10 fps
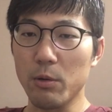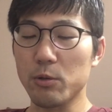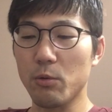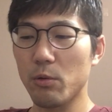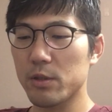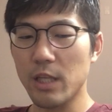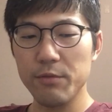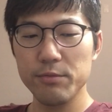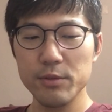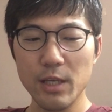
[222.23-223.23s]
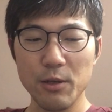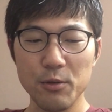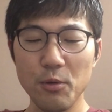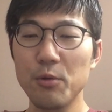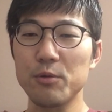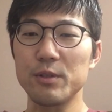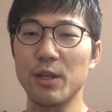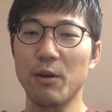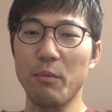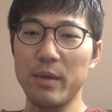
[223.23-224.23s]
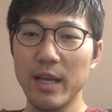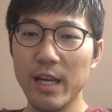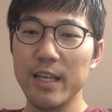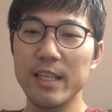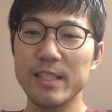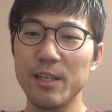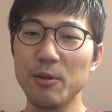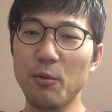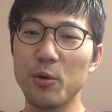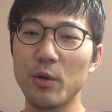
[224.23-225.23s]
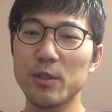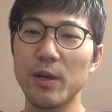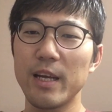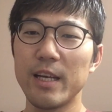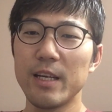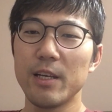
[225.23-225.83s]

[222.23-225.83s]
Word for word: まあ、そこのスタッフさんの努力ってのは見えないですけど、僕はそれ